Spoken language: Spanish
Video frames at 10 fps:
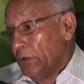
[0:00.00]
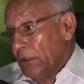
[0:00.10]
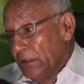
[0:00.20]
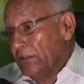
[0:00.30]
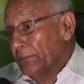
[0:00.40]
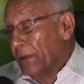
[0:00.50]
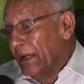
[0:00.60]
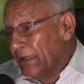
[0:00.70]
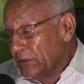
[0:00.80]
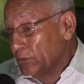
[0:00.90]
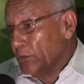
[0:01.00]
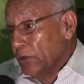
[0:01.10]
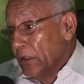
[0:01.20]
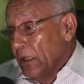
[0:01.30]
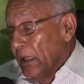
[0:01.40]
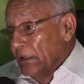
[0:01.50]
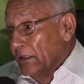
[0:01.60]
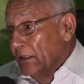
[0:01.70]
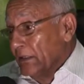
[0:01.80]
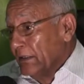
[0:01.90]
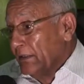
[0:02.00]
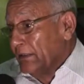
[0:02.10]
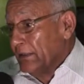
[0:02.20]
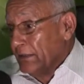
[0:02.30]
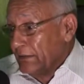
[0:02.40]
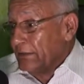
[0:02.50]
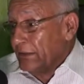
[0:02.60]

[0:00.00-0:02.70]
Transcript: Es decir, para eso hay que